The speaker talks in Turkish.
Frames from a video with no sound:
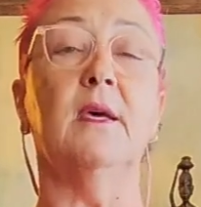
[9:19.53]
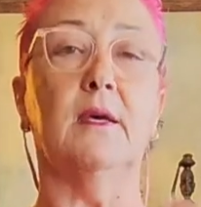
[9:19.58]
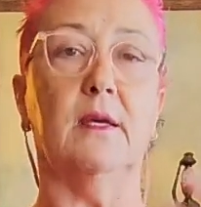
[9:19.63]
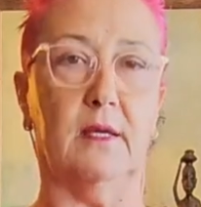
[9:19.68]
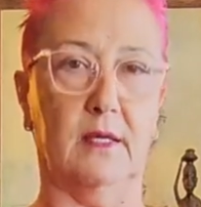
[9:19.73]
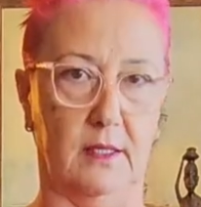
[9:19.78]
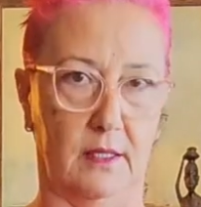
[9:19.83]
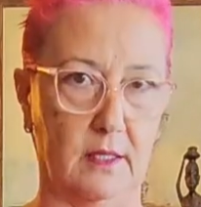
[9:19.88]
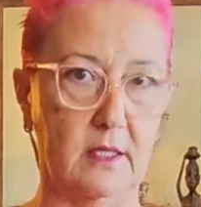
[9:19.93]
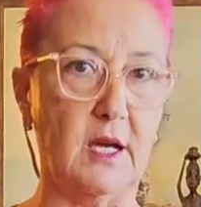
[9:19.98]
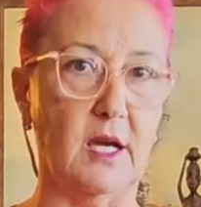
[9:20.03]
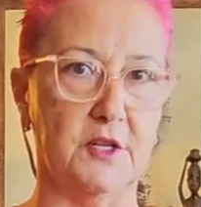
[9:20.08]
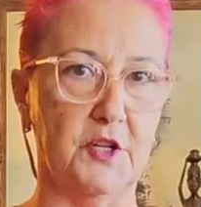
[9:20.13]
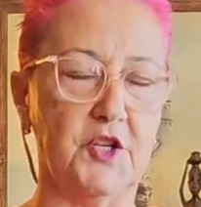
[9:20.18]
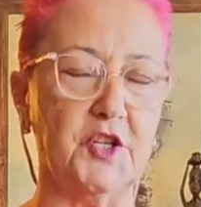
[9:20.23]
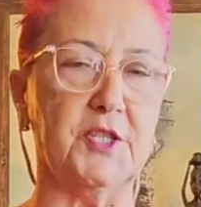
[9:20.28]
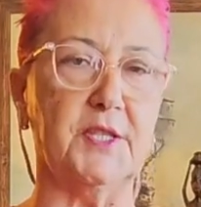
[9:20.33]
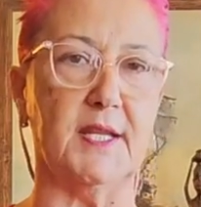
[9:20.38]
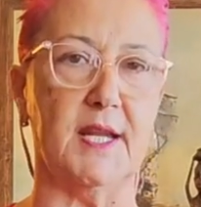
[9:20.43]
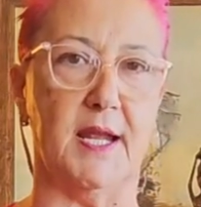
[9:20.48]
e,
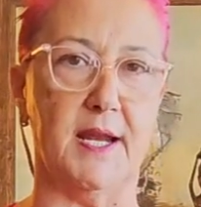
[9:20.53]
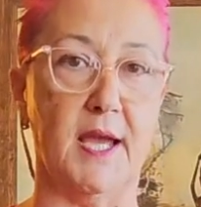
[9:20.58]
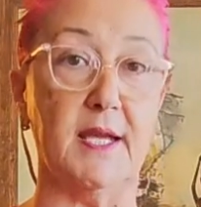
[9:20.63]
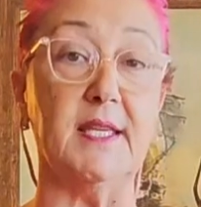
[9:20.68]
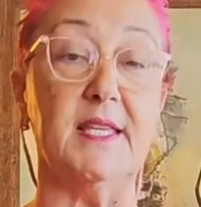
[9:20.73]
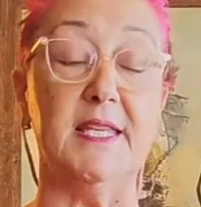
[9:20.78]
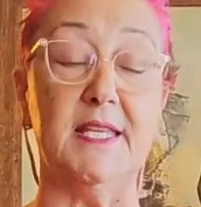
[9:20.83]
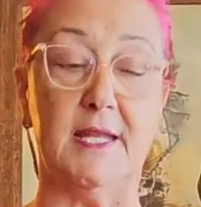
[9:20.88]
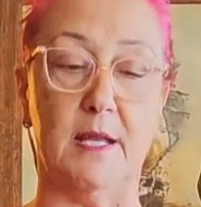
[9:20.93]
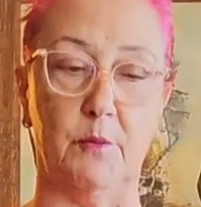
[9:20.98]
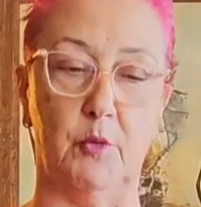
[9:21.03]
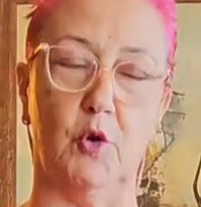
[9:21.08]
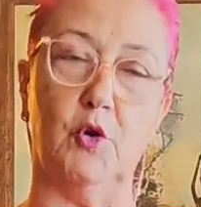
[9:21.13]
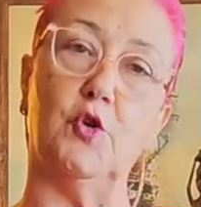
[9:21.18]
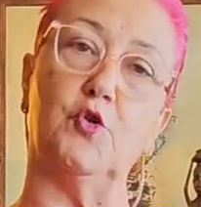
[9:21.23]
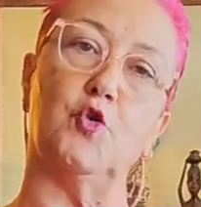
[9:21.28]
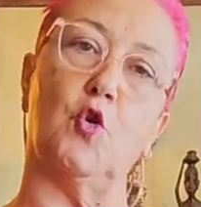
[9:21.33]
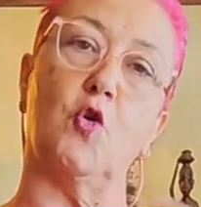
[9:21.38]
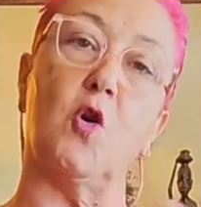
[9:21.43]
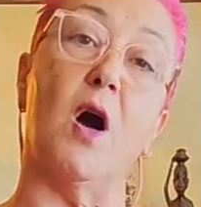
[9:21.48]
karıştırarak yine böyle
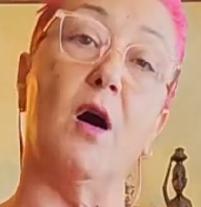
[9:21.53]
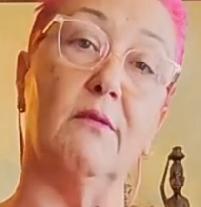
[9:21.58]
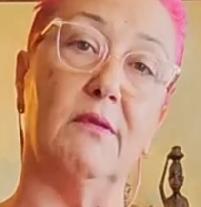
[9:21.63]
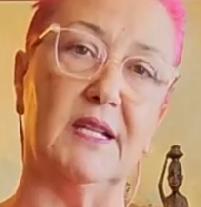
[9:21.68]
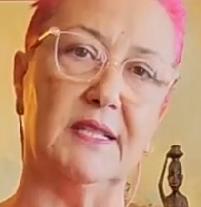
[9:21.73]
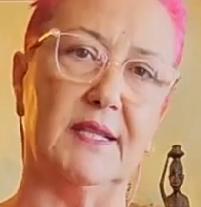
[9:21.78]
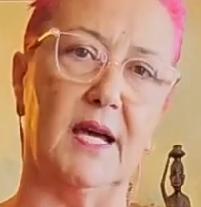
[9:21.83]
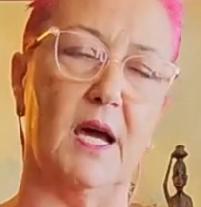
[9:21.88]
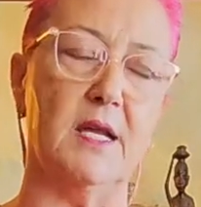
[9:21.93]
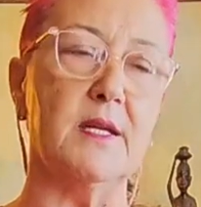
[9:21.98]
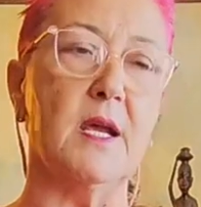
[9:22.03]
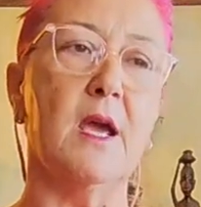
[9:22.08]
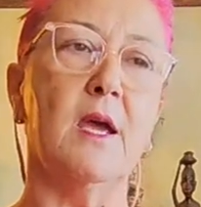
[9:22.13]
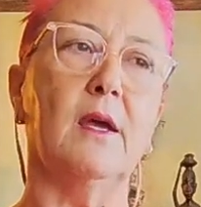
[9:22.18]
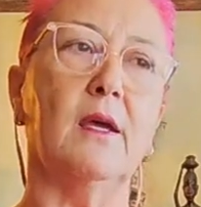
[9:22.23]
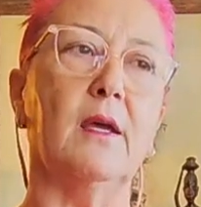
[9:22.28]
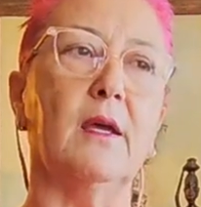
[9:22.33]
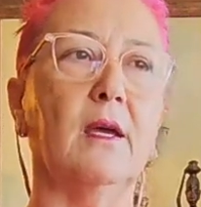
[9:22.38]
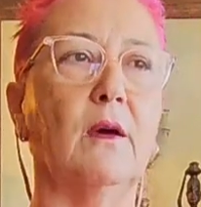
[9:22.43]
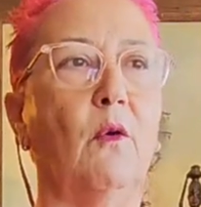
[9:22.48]
çok havadar e,